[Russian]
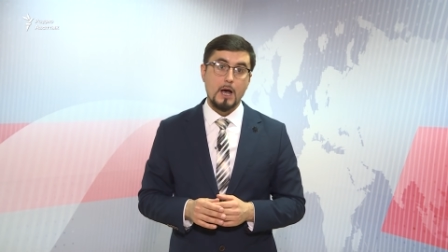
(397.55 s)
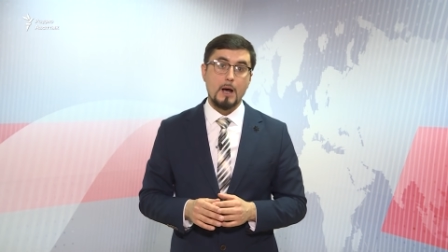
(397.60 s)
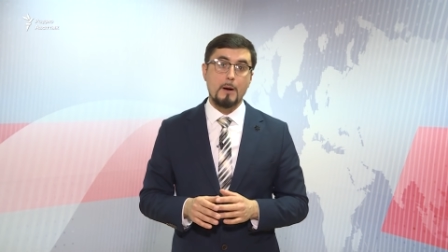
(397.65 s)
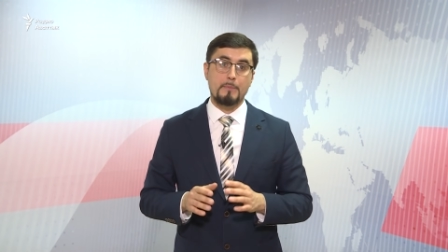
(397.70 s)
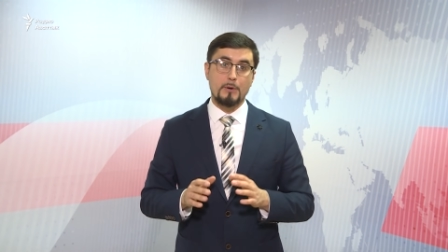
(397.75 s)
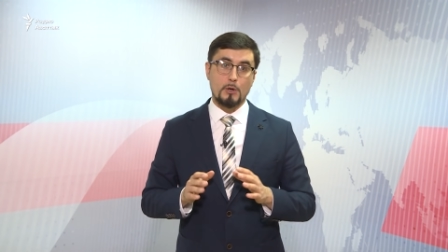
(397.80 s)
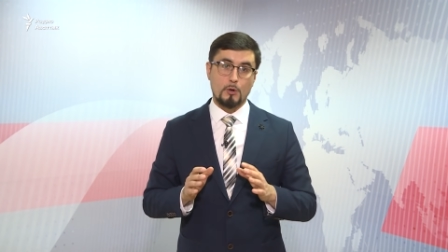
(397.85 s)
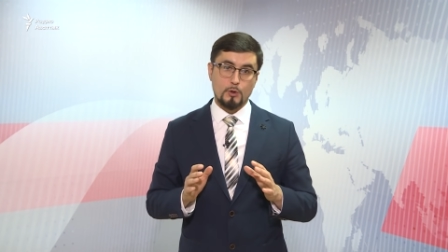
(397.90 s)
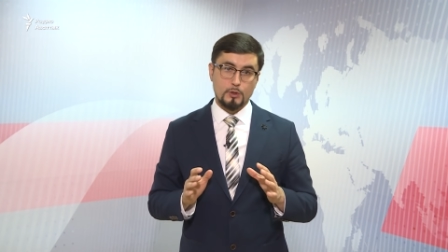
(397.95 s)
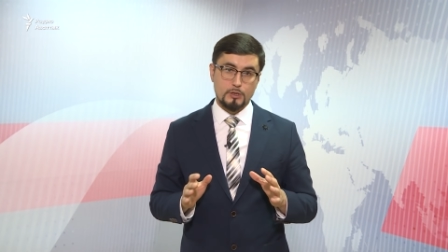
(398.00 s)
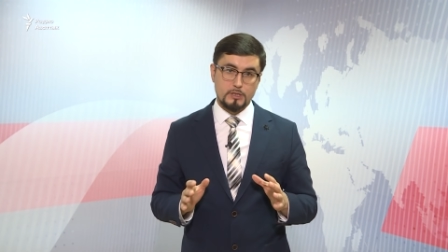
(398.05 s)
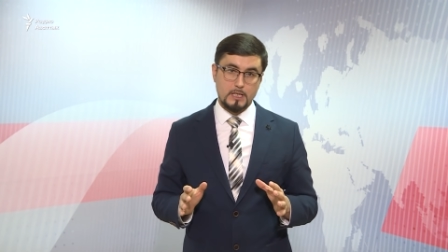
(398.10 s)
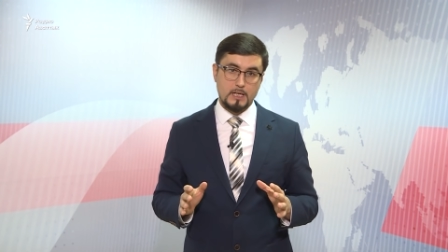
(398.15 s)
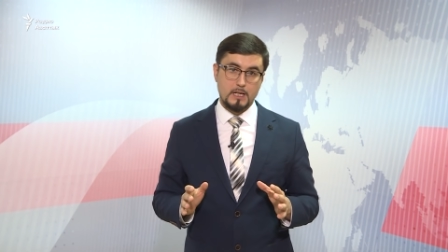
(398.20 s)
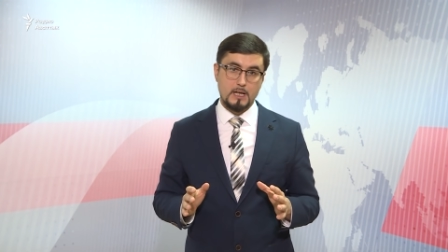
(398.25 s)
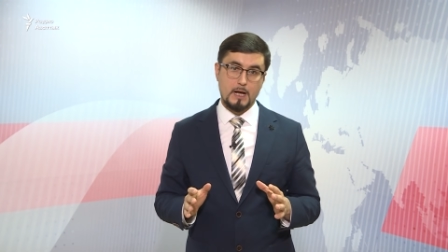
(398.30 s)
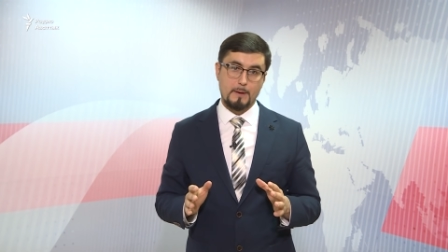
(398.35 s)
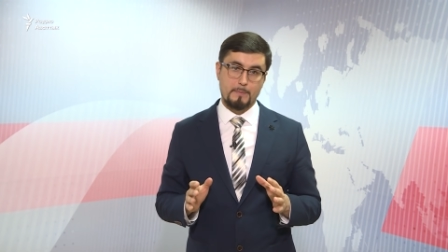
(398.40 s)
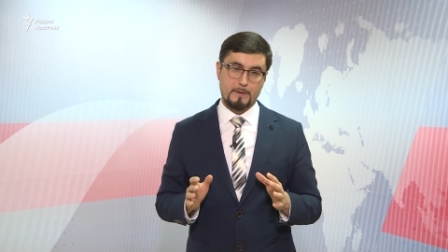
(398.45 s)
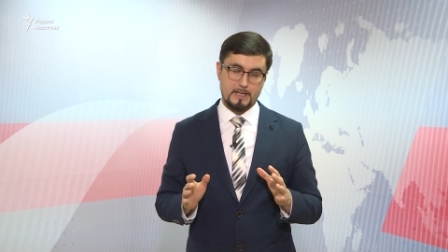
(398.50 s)
Просто
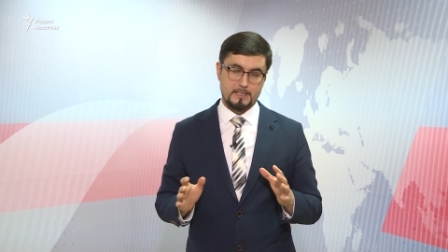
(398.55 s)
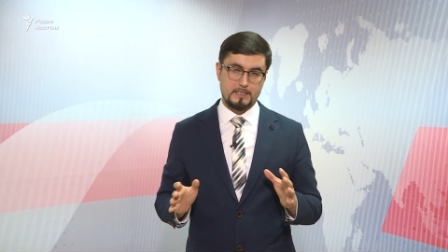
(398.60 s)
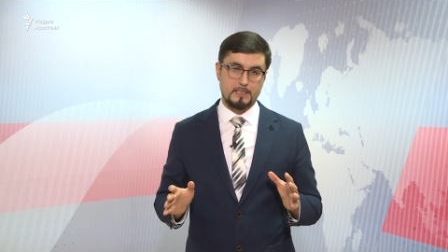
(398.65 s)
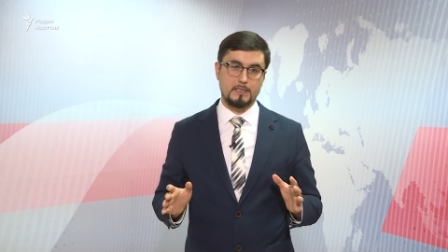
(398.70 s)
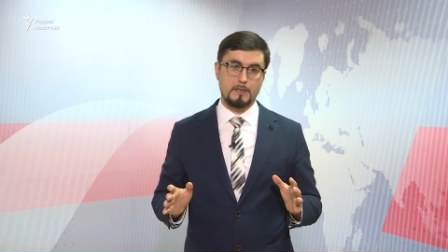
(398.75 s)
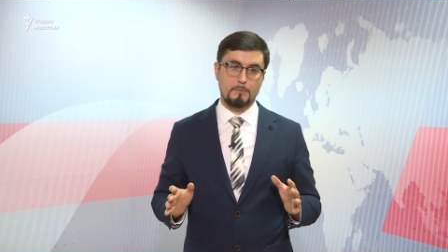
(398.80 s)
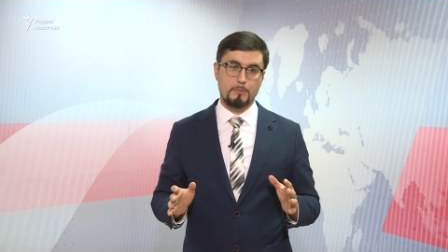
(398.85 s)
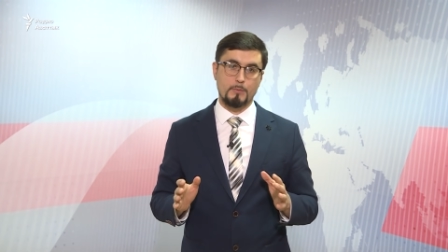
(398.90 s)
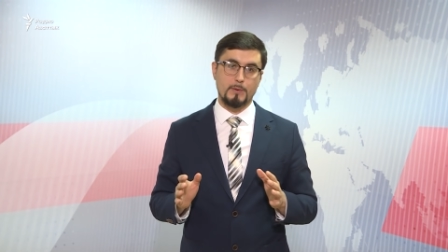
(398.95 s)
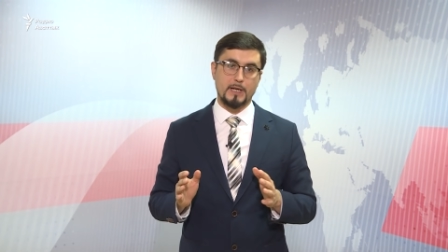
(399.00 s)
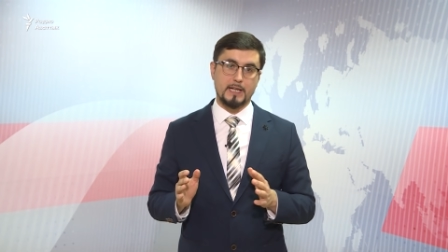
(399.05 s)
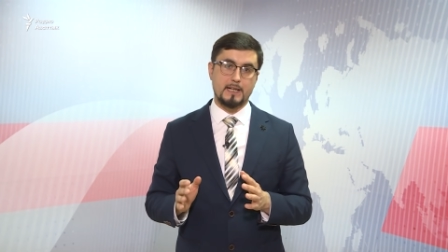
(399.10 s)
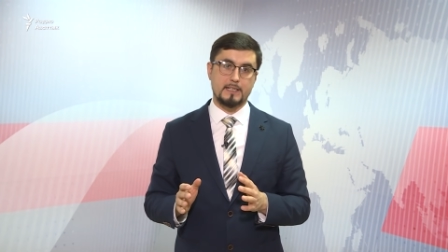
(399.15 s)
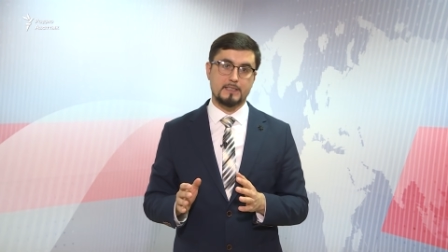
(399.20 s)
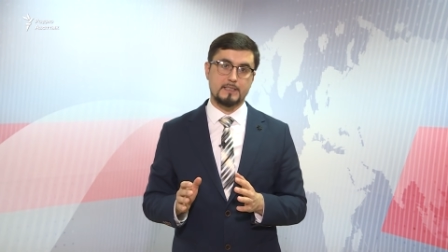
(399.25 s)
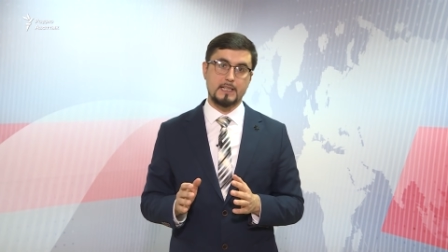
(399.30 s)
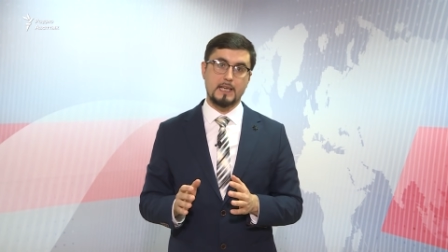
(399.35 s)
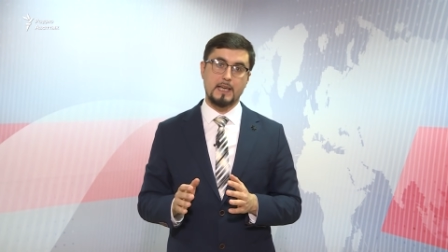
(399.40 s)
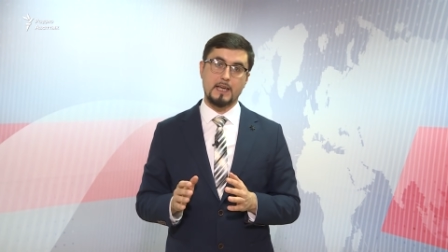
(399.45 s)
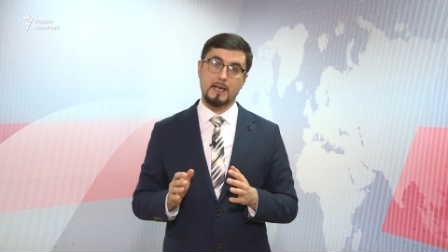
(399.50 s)
обходила
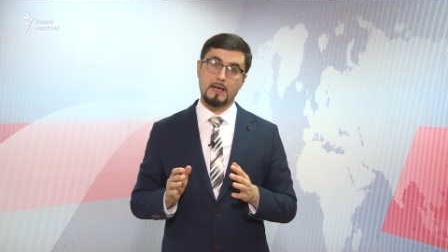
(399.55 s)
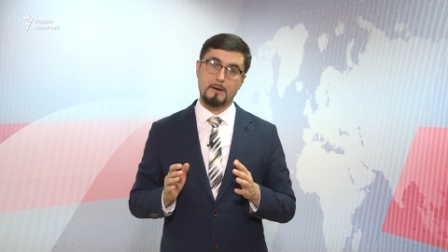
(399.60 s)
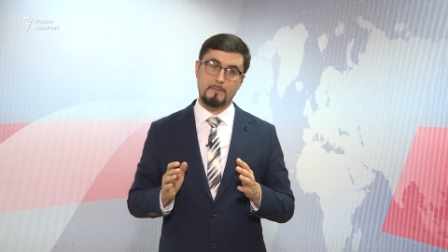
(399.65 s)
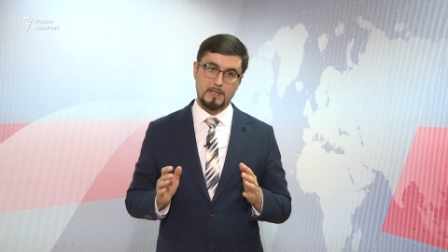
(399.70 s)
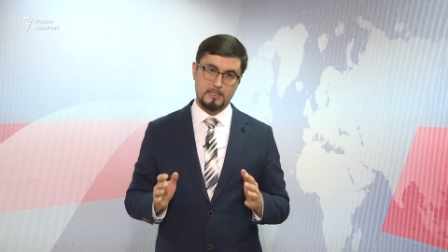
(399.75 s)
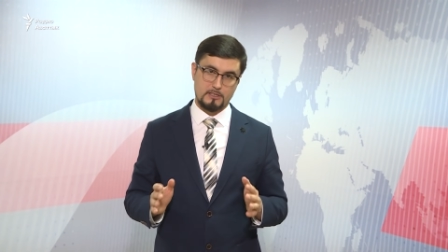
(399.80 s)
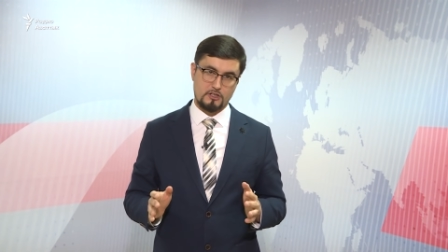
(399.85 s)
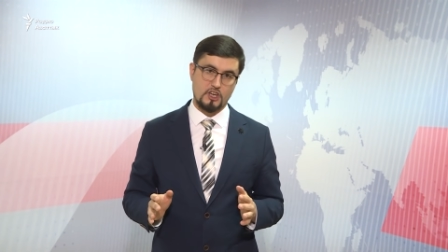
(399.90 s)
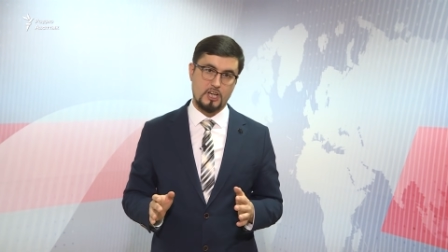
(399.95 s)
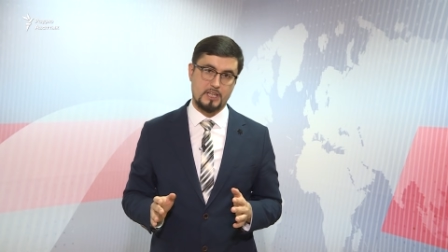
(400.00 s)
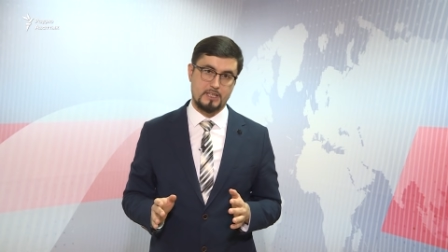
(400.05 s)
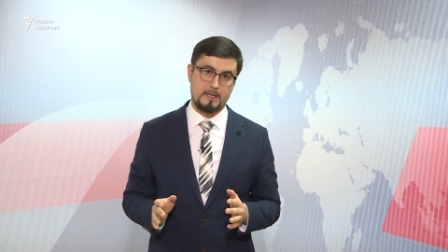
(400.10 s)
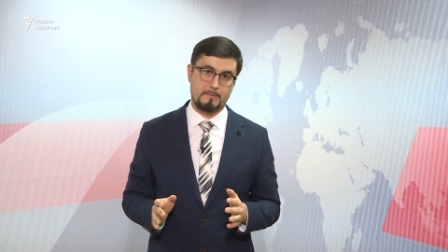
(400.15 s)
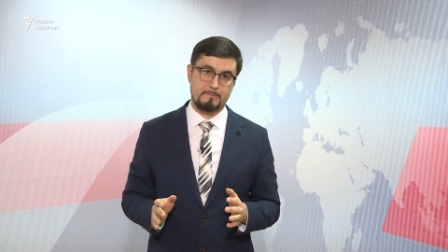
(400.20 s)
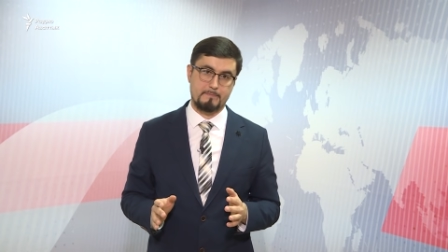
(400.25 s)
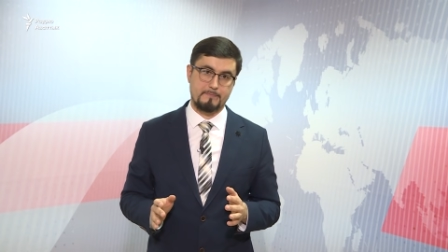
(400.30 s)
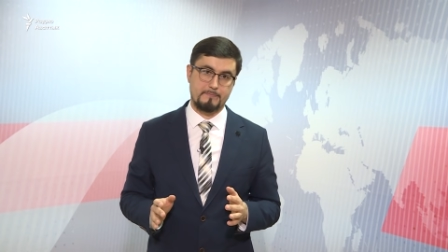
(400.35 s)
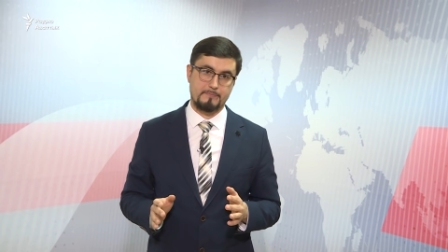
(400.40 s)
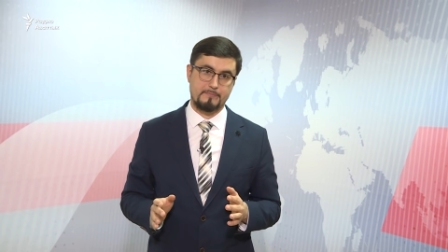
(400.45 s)
публикации молчанием.